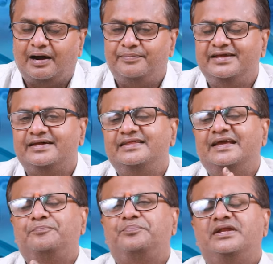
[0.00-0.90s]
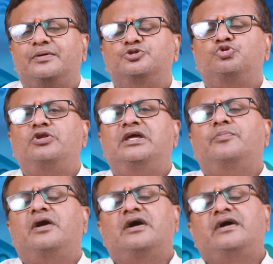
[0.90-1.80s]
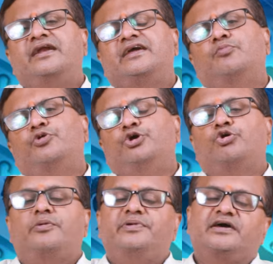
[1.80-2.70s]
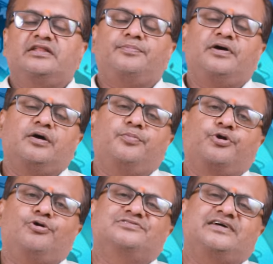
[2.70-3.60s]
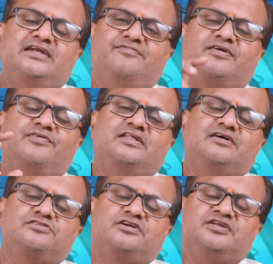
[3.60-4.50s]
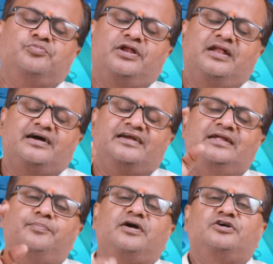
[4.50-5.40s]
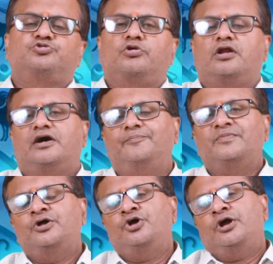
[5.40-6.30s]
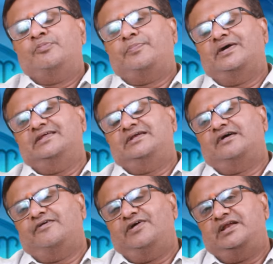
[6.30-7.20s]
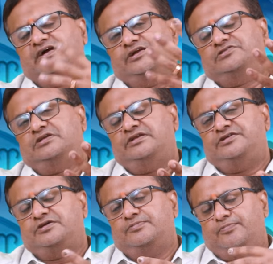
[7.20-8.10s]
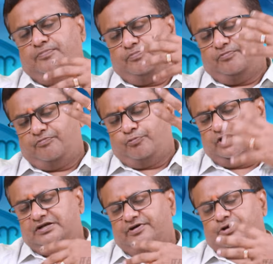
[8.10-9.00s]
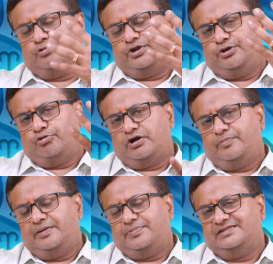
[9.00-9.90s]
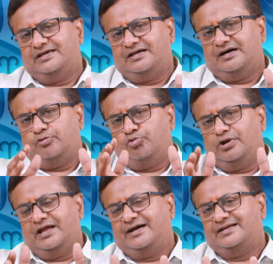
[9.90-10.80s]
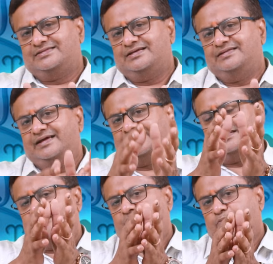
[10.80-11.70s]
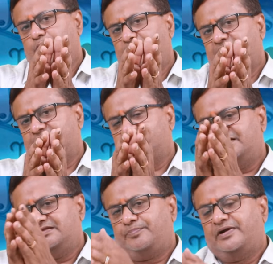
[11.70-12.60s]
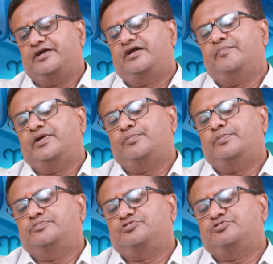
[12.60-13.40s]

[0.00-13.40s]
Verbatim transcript: அப்படிங்கிறது எப்படி நம்ம துல்லியமாக கணிக்க முடியும் அப்படிங்கறத பார்க்க போறோம் சயின்டிபிக் வேதிக் அஸ்ட்ராலஜி முறையில கண்டிப்பாக சொல்லலாம் இப்ப பாத்தீங்கன்னா வெளிநாடு சென்று போயிட்டு வர்றவுடைய யோகமே உங்க லக்னத்தில லக்னத்திலிருந்து எட்டாம் இடமும் லக்னத்திலிருந்து பன்னெண்டாம் இடமும்